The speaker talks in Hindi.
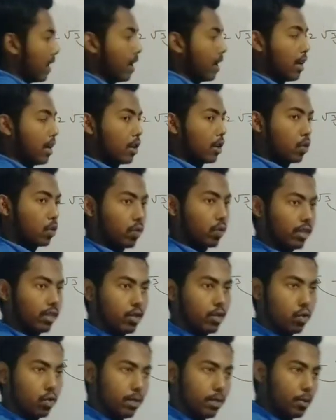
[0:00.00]
ना तो
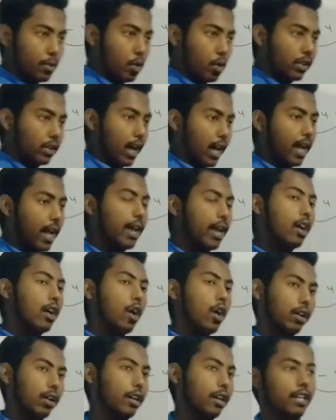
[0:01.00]
उसका जोड़ भी होता है
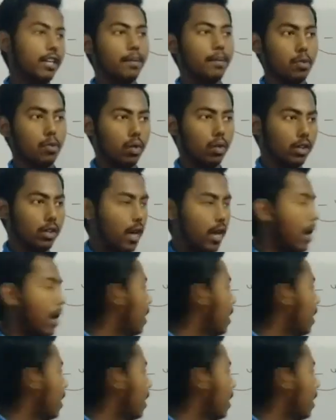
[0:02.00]
और घटा भी होता